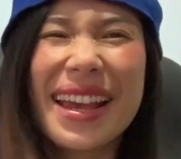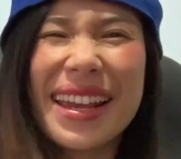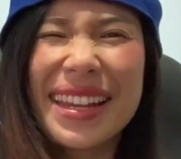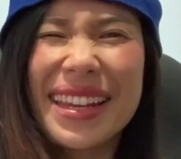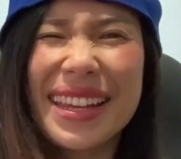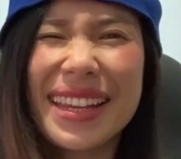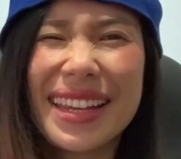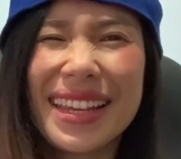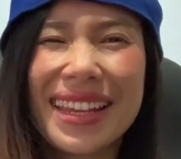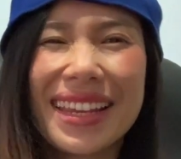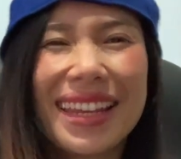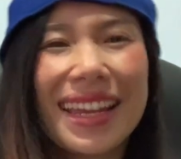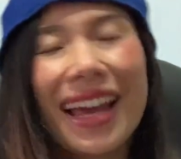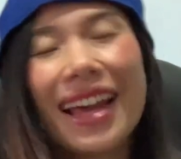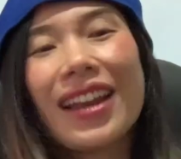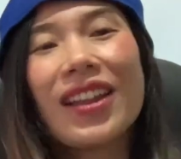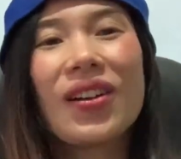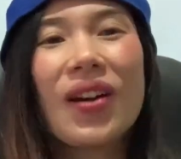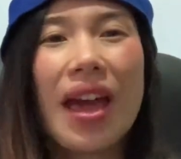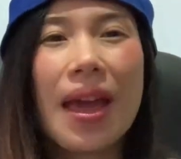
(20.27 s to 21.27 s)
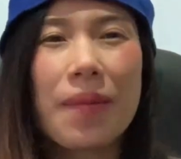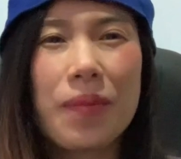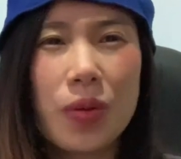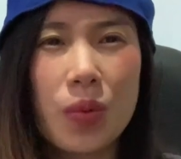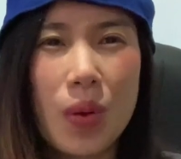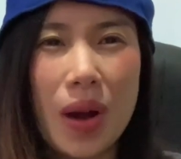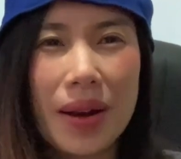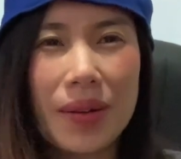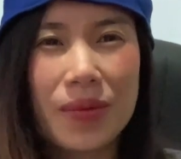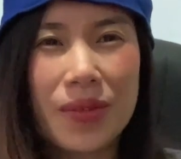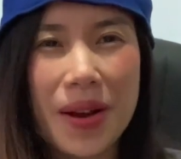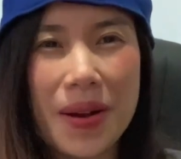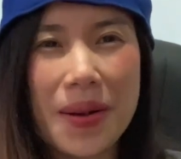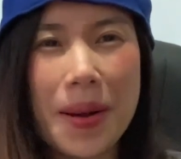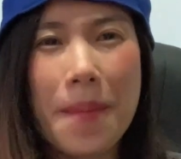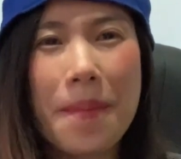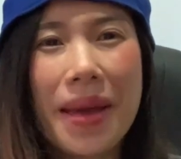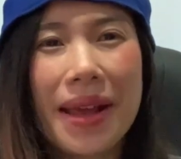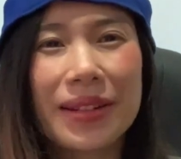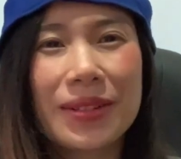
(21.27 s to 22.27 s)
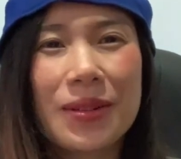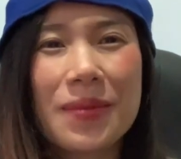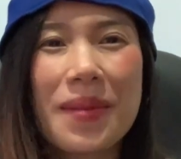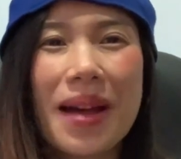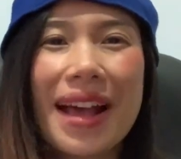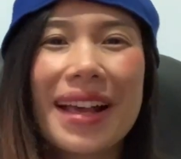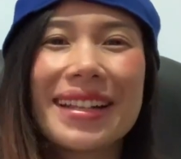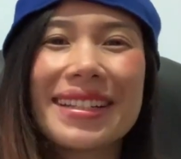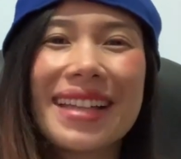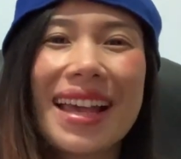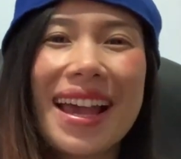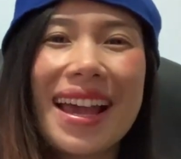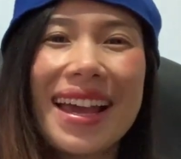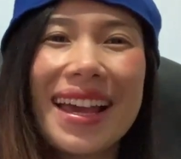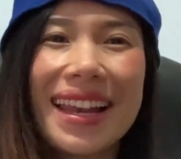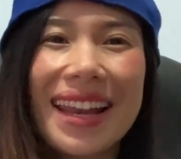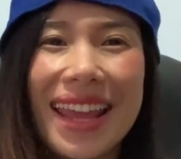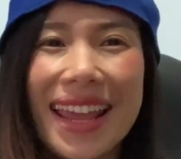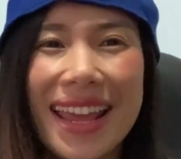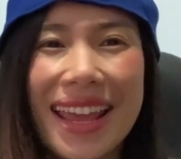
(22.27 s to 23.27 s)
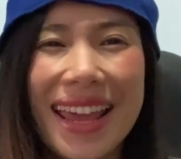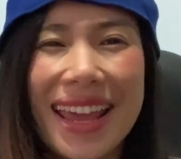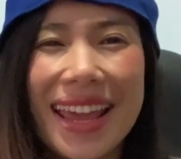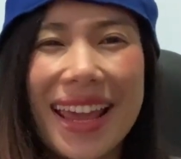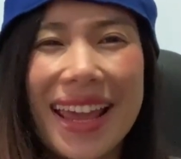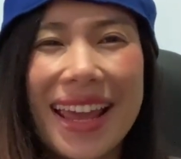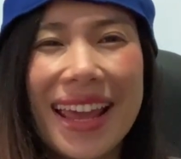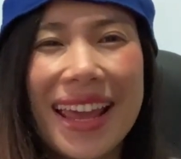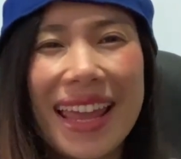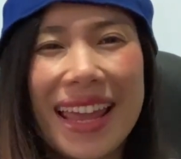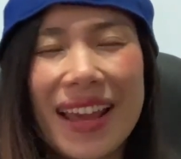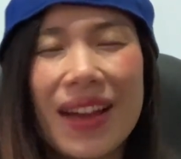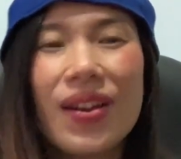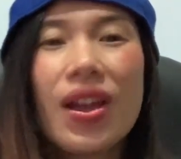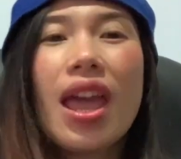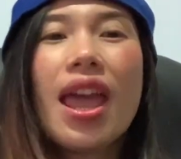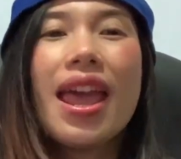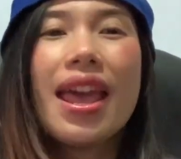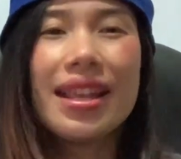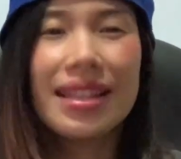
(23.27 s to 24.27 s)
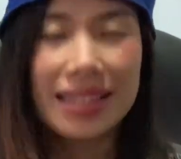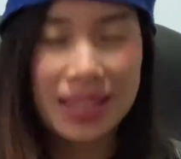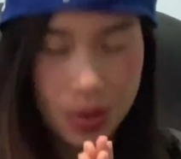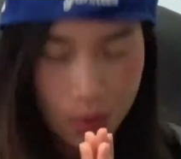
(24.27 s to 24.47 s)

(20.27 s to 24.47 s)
ยดีฮัลโหล v e r y o n ว w ลคัมแบ back to my า h a n ส